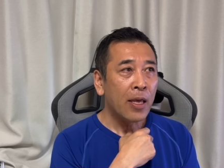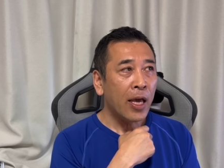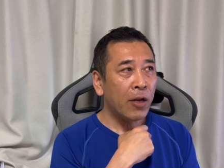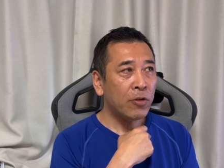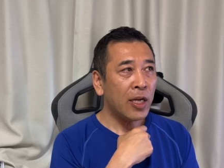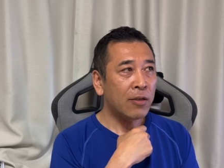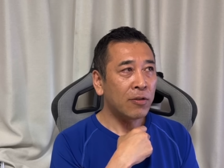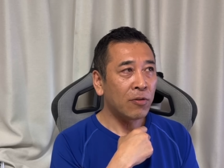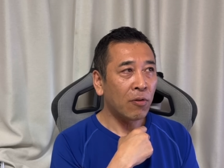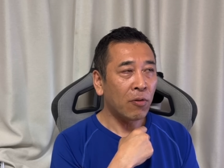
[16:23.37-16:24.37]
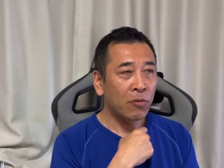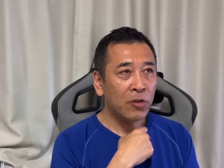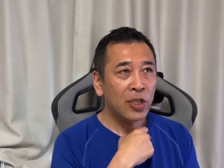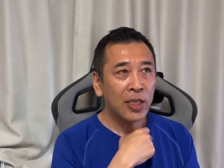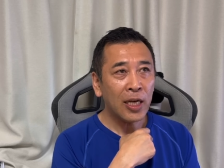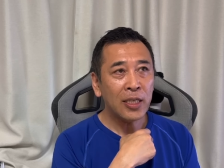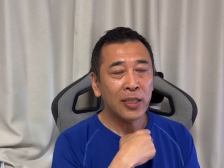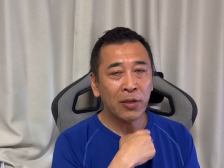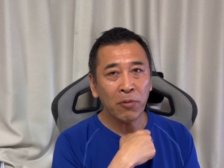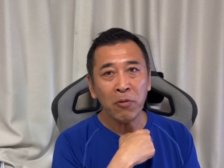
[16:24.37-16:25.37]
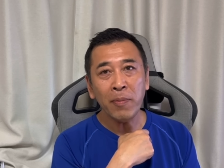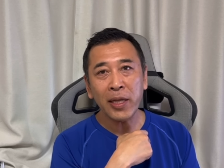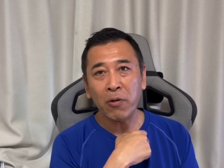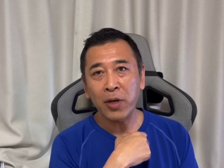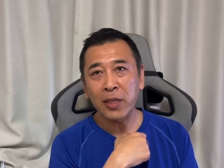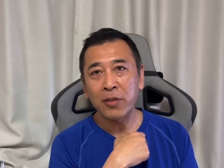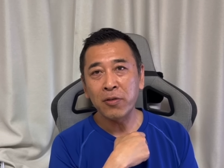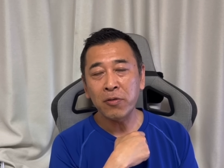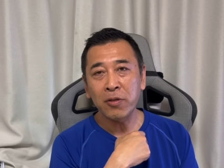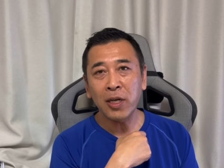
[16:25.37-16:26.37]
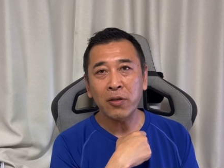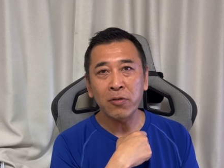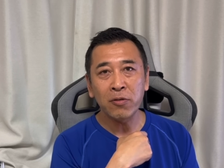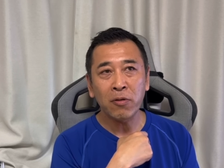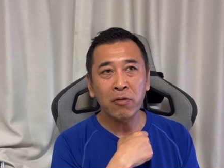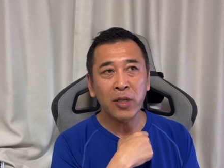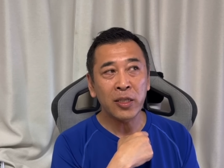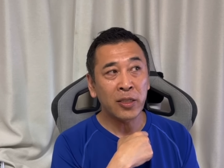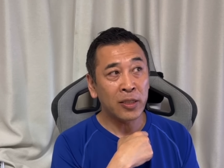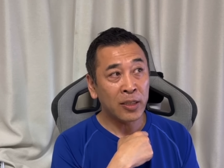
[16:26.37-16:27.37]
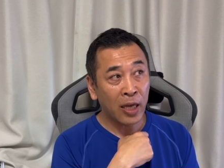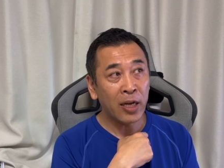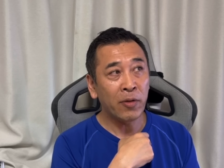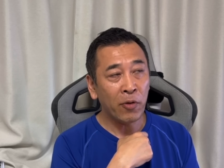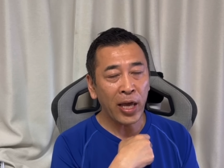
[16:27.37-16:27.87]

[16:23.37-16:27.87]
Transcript: えー、ロシア軍の脅しに関してどこまでこれが通用するかというところですけれども、